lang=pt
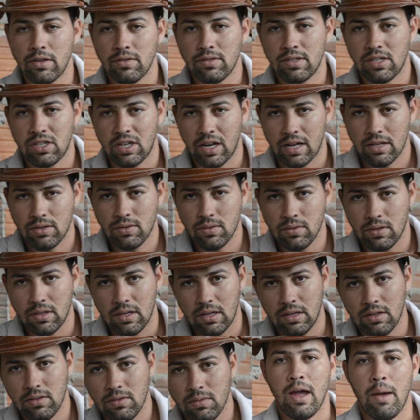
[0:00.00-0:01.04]
nos Estados
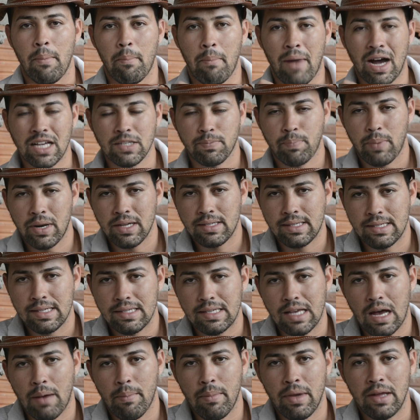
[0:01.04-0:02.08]
Unidos, mais
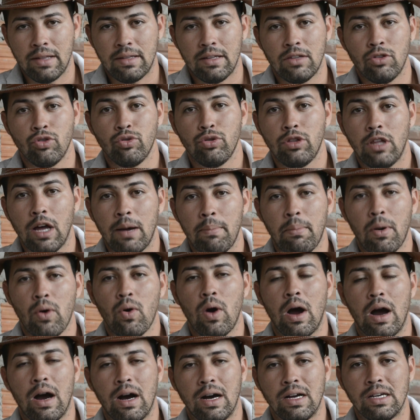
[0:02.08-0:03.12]
precisamente no Double
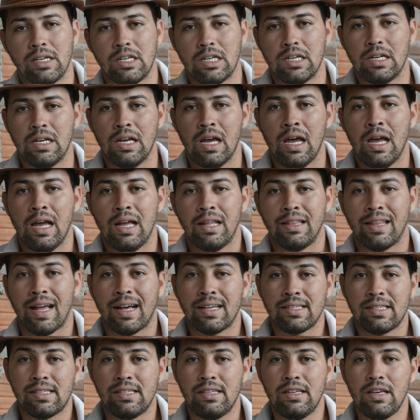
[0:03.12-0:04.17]
Ranch,
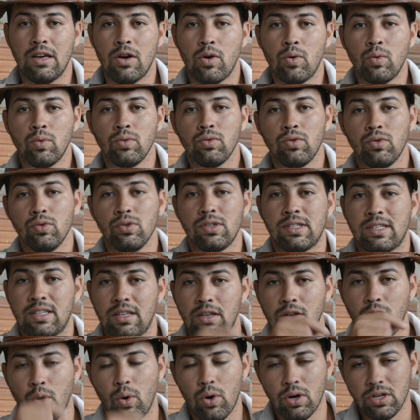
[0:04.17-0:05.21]
nascia um dos
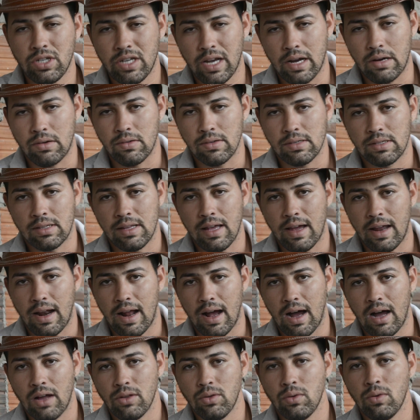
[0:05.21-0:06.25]
que hoje é
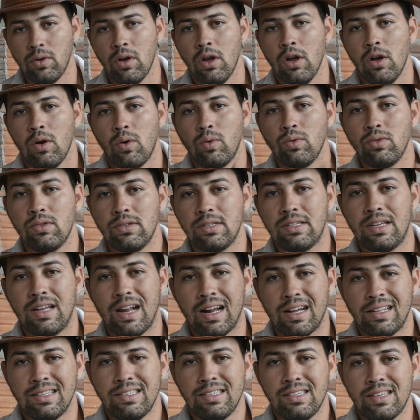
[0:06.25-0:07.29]
considerado um dos
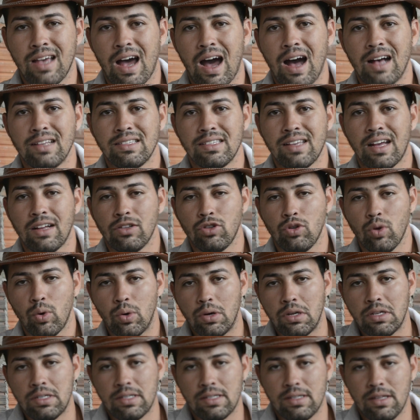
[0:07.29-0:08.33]
grandes
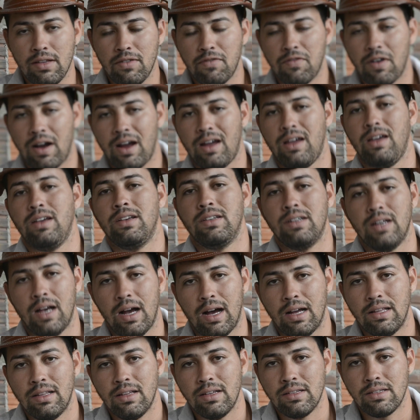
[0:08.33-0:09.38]
raçadores de
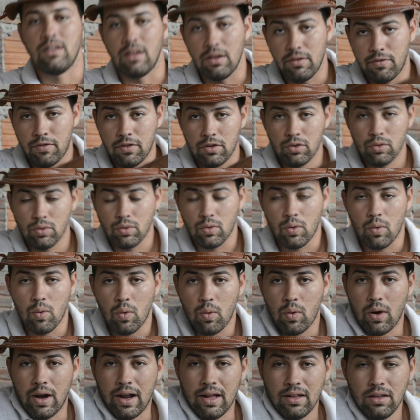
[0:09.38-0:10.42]
vaquejadas, devido ao
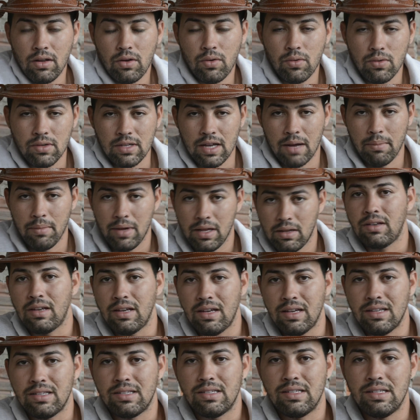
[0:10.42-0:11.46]
grande cruzamento
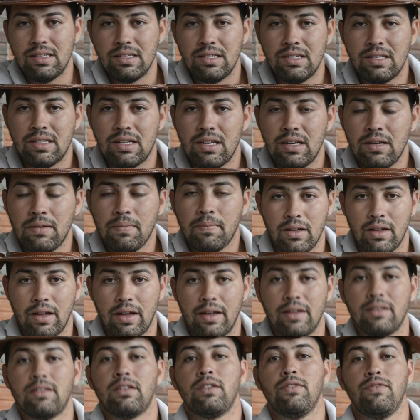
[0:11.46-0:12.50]
que existe
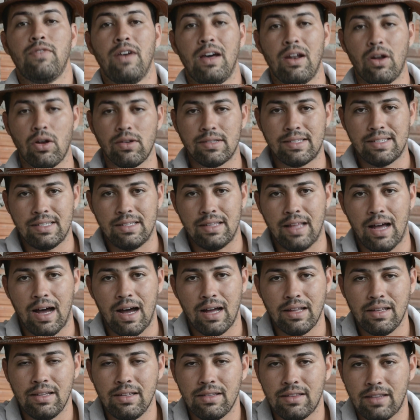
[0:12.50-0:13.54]
entre
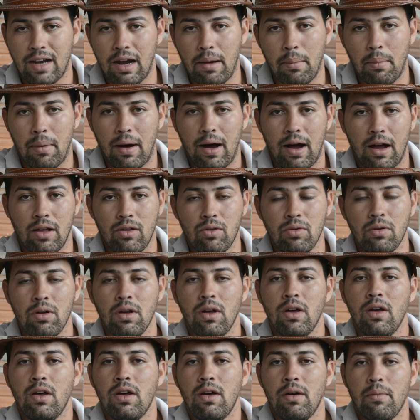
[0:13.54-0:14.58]
velocidade e trabalho
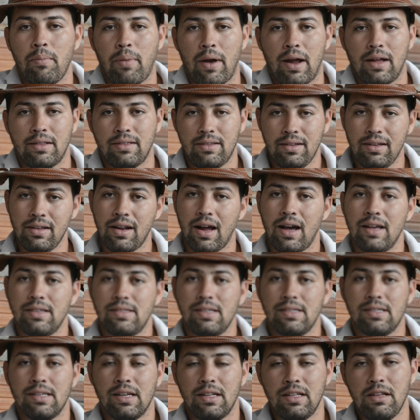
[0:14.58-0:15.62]
para tirar
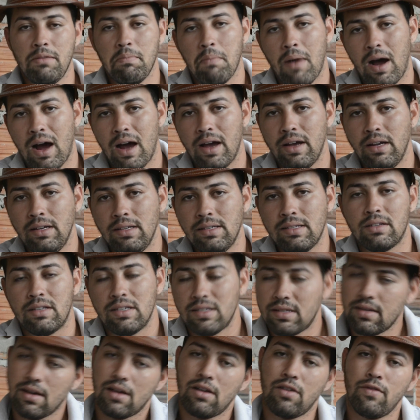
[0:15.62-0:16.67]
esses animais que
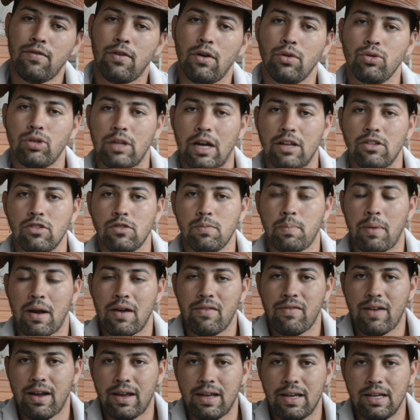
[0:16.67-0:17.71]
serão voltados para a
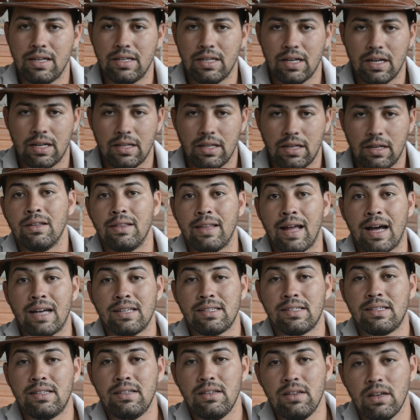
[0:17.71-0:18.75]
vaquejada.
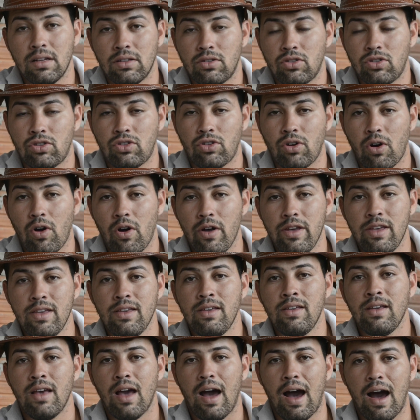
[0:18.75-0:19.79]
Nascia Troy
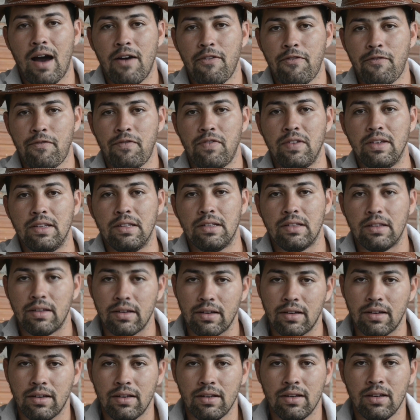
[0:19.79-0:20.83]
Afite,
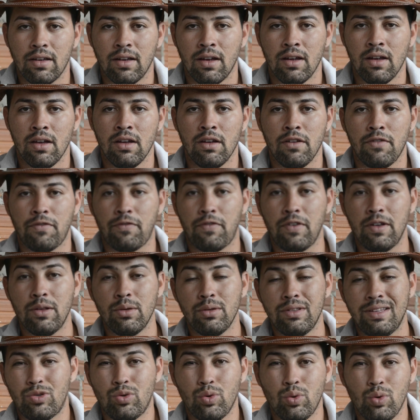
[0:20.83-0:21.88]

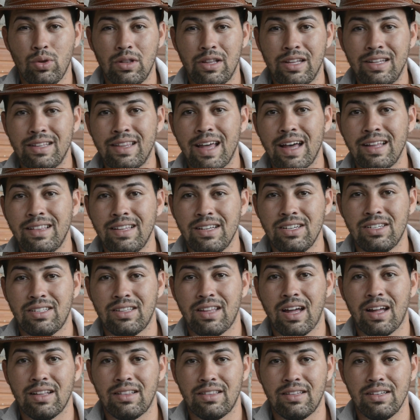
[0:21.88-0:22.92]
filho do líder de
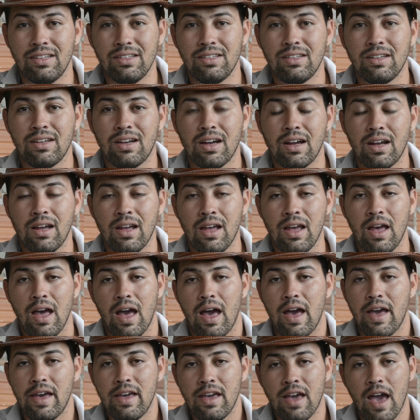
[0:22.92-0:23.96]
estatística
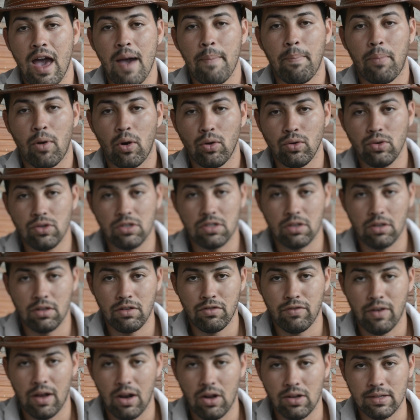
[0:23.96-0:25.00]
em reprodução de
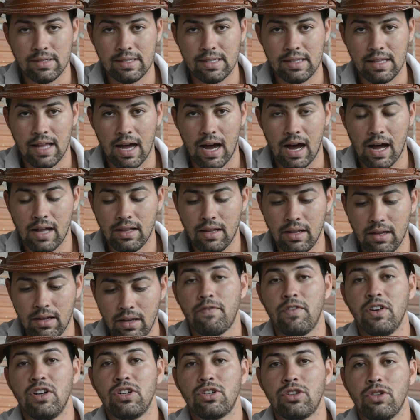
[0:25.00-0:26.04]
velocidade,
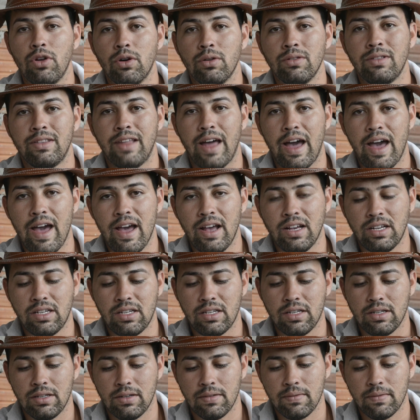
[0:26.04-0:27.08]
First Down Dash,